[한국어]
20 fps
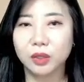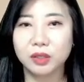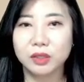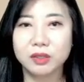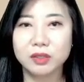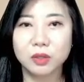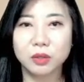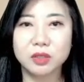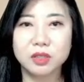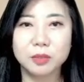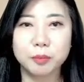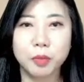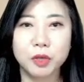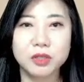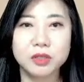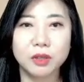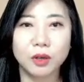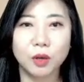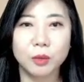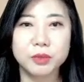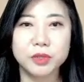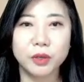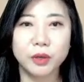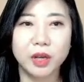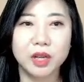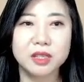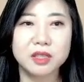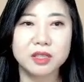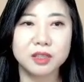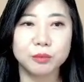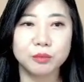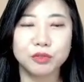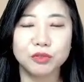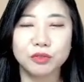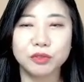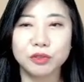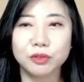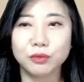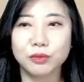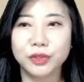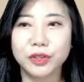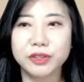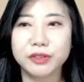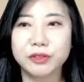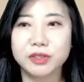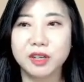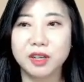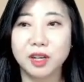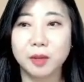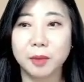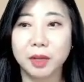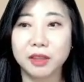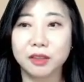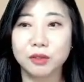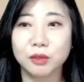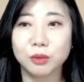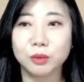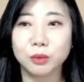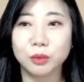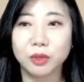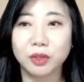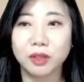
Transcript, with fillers: 저는 스폰서가 없어요 하시는 분들을 위해서 제가 만들어 놓은